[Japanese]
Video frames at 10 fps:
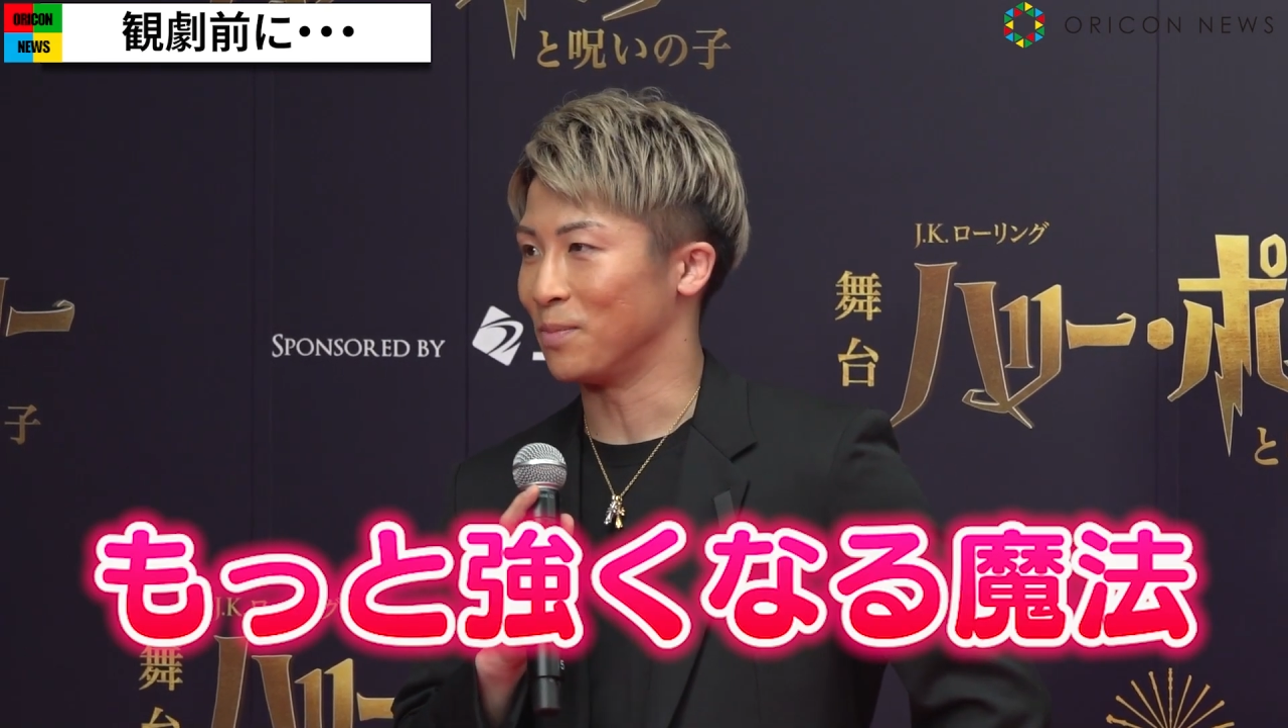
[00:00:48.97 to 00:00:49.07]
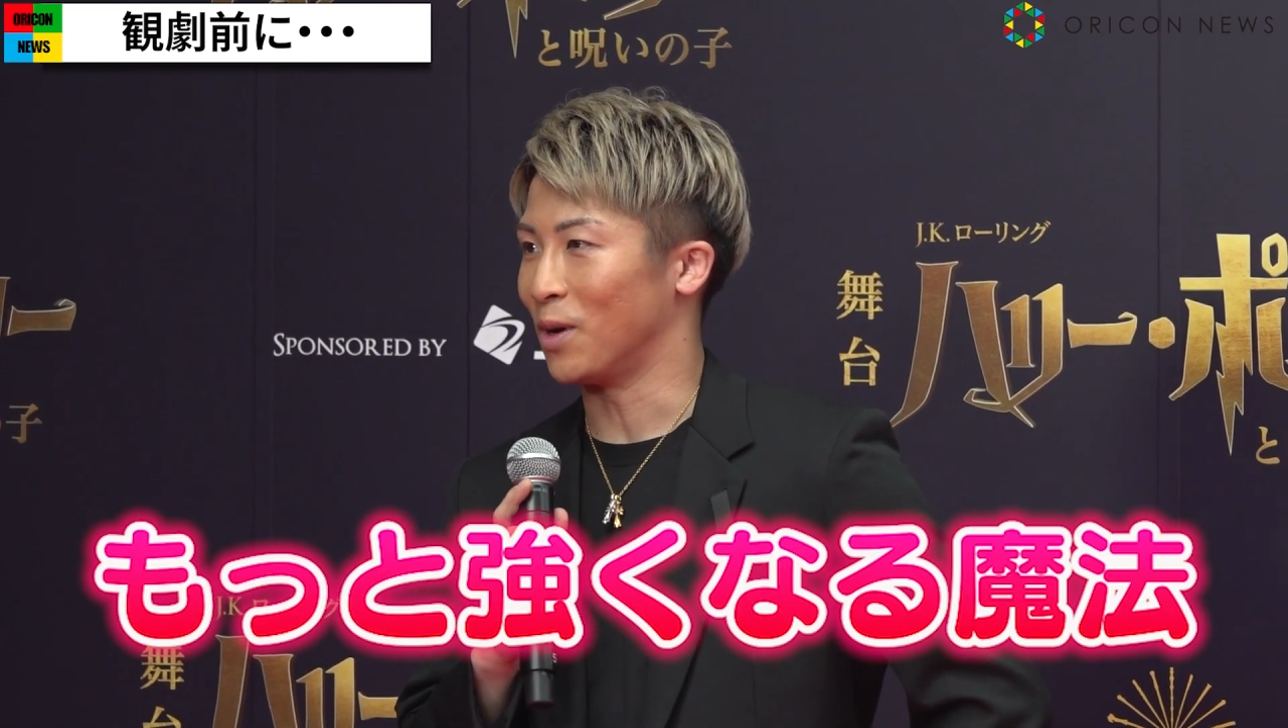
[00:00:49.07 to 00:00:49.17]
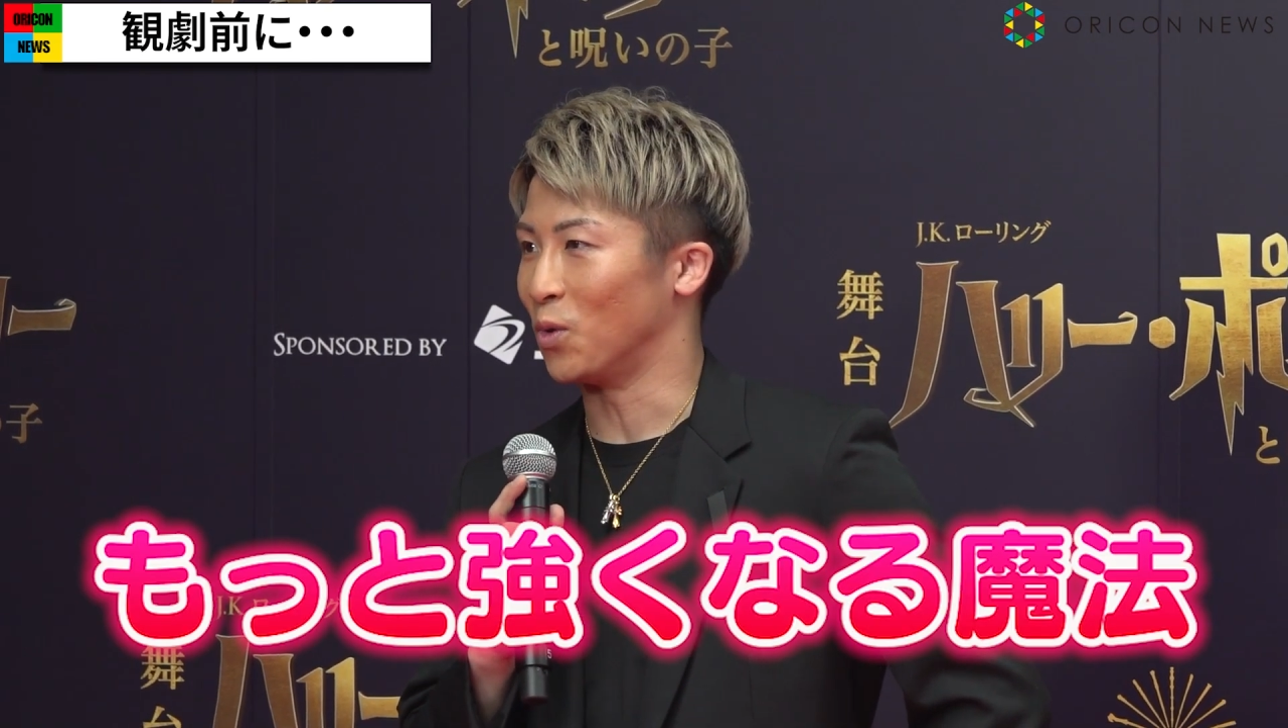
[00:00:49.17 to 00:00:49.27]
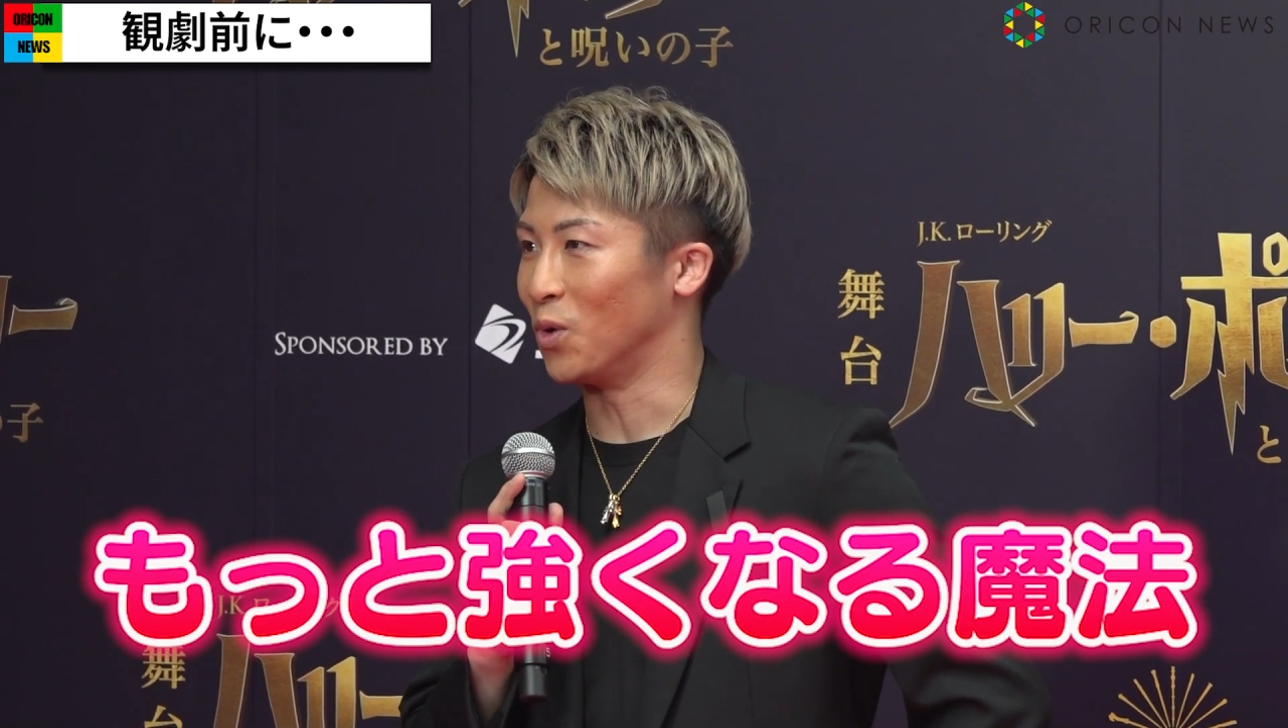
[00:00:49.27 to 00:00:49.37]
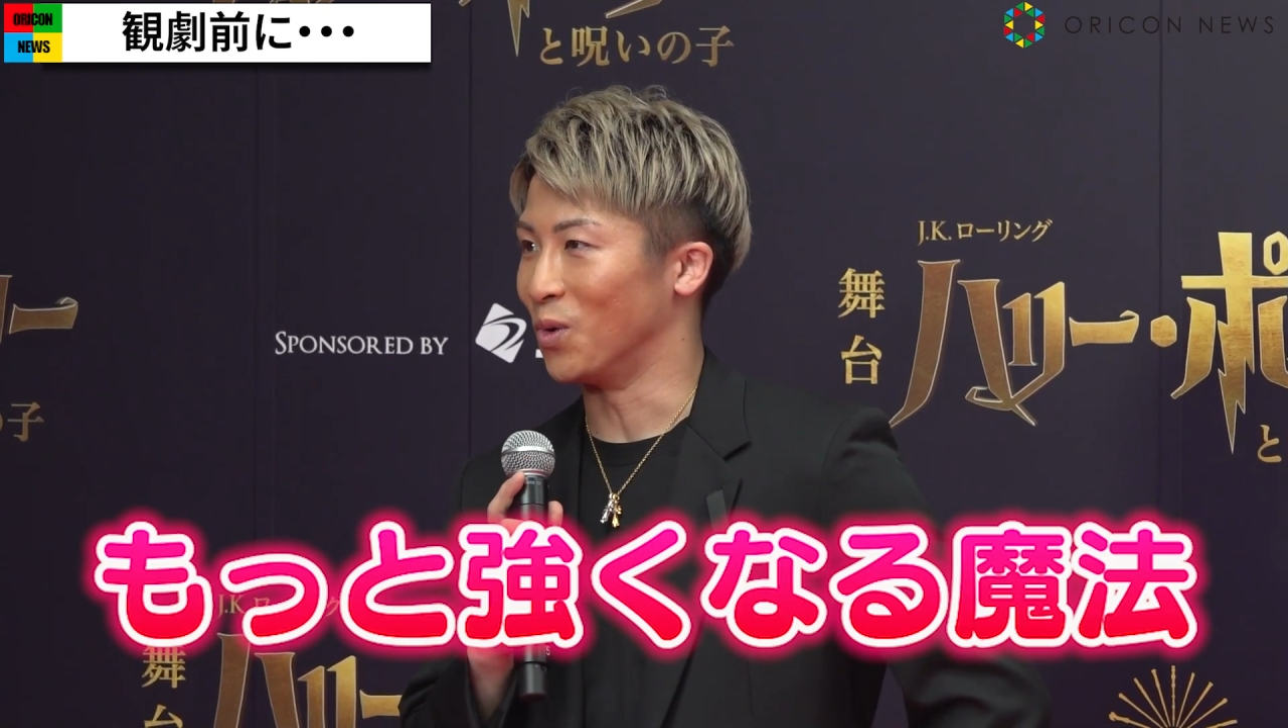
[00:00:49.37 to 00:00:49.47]
る
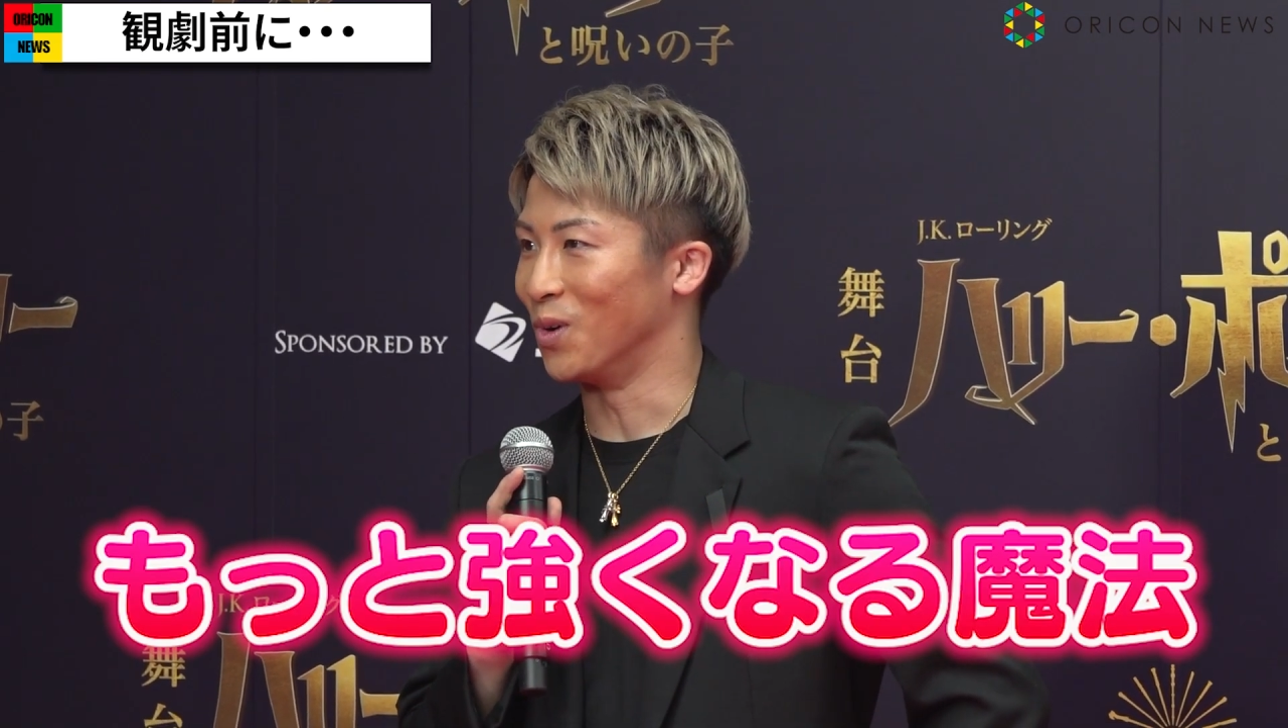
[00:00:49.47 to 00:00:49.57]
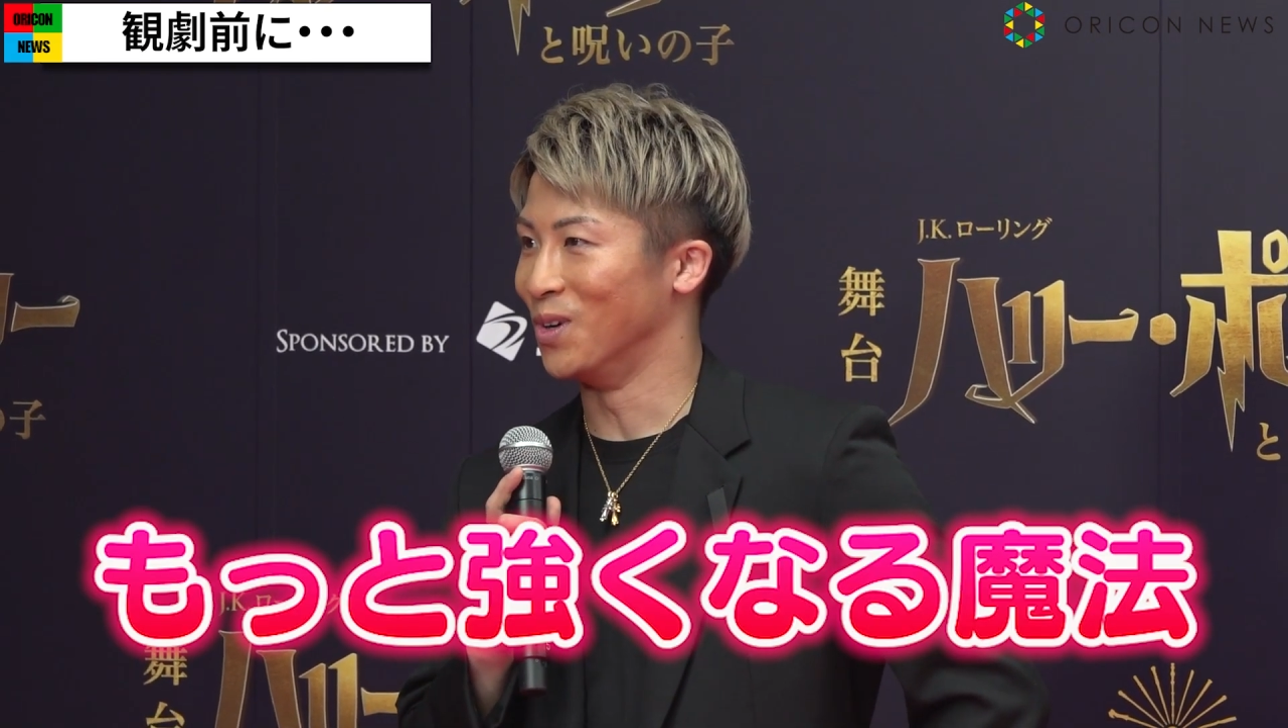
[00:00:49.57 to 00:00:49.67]
魔法